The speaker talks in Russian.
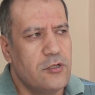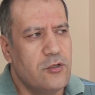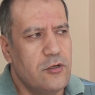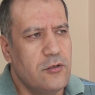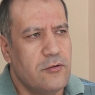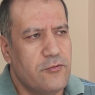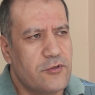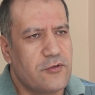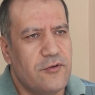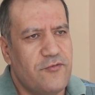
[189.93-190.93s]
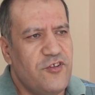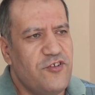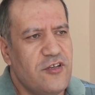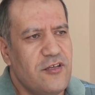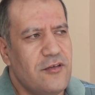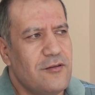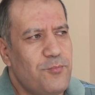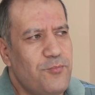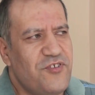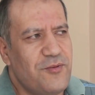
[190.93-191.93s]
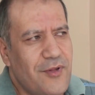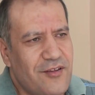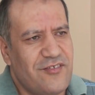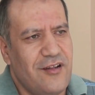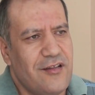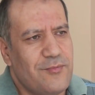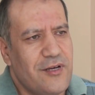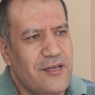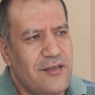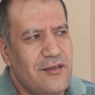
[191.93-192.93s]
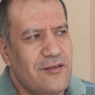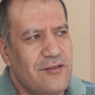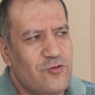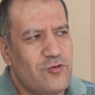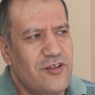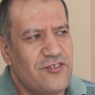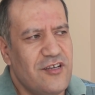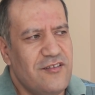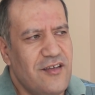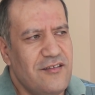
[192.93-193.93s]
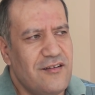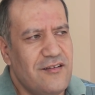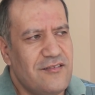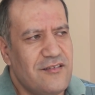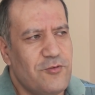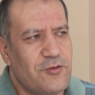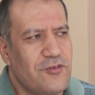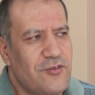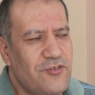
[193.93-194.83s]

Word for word: Но вот в течение 17 лет моей журналистской деятельности, вот